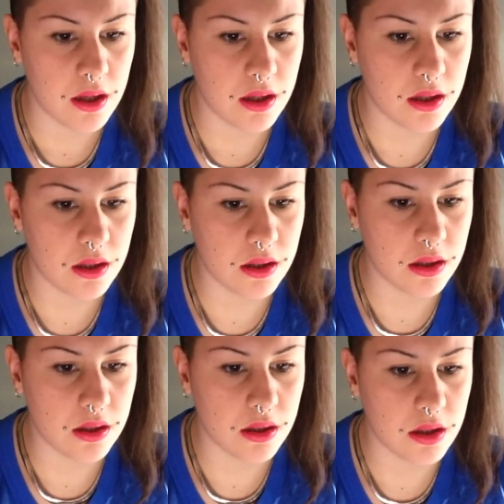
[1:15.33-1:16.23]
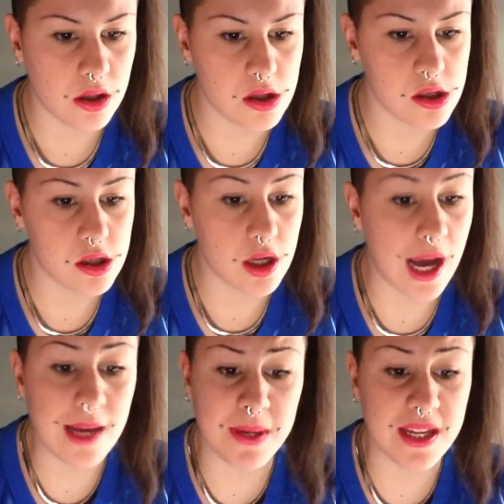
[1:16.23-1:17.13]
Uh,
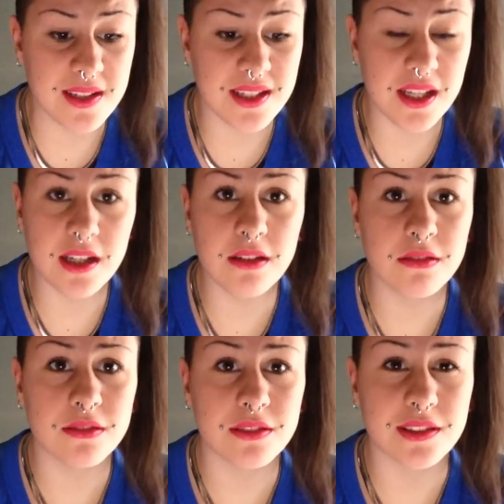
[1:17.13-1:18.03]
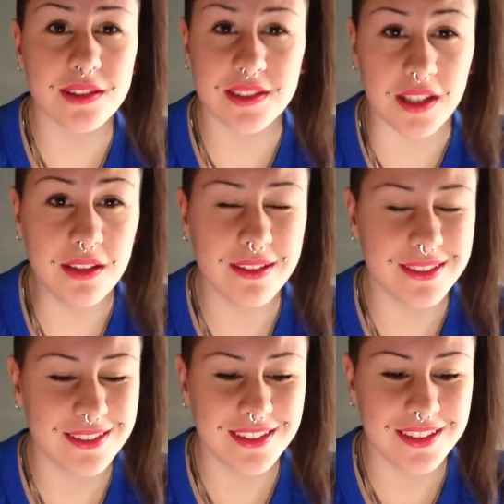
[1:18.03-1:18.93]
eye piercing? Sì.
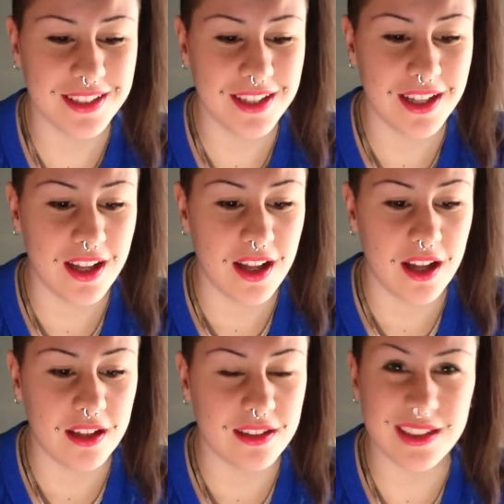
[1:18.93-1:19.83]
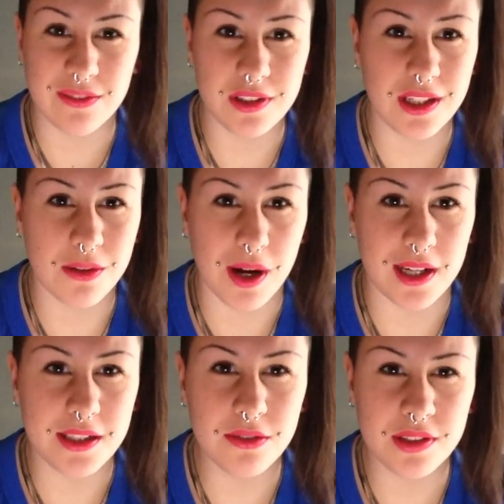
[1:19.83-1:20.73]
Devo dire
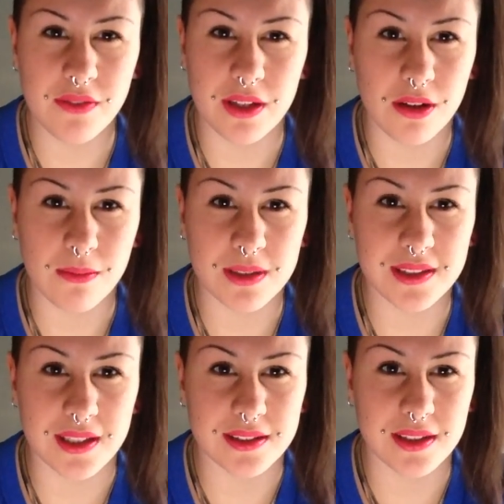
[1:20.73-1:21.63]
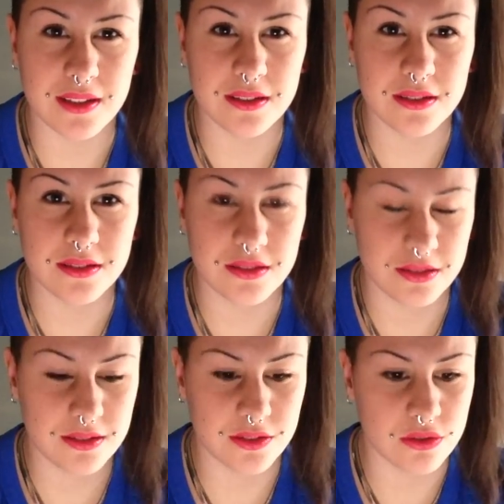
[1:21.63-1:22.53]
quali? O si vedono abbastanza?
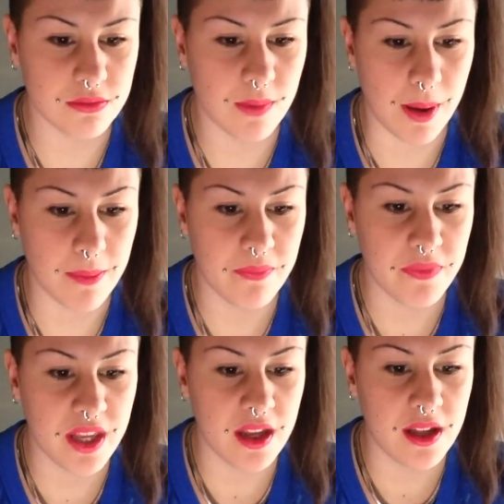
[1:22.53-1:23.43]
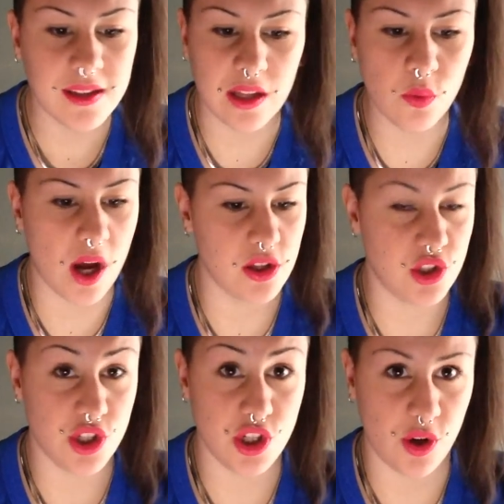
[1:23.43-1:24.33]
Mm, vabbè.
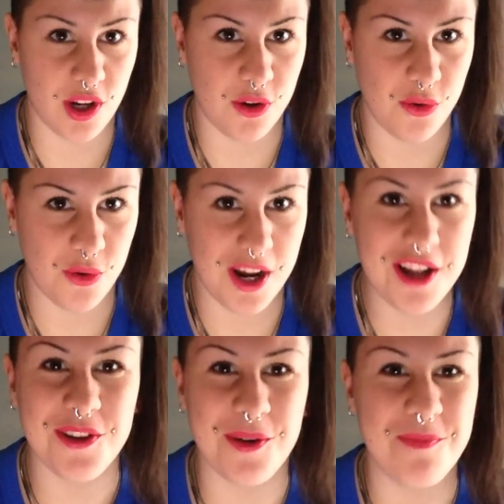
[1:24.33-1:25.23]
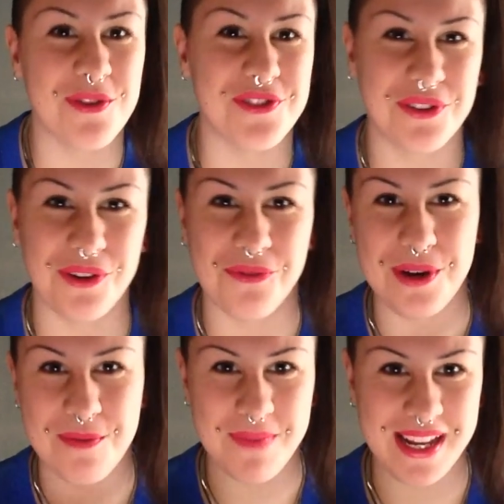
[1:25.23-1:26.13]
Tatuaggi non ancora, ne ho in progetto
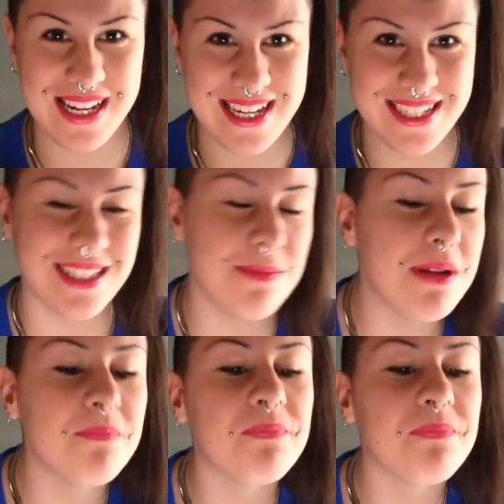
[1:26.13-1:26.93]
alcuni bellissimi.